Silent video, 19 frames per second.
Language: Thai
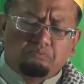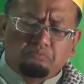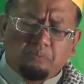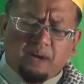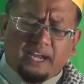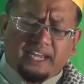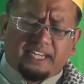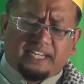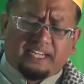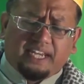
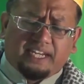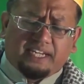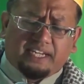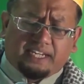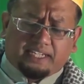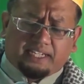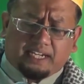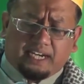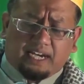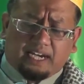ไม่ได้เด็
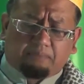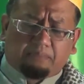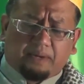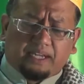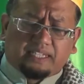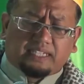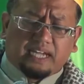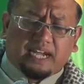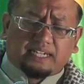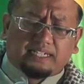ดขาดไป
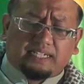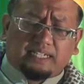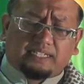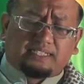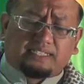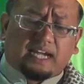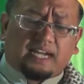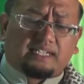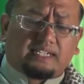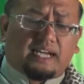ทางหนึ่ง
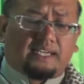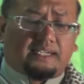ทางใด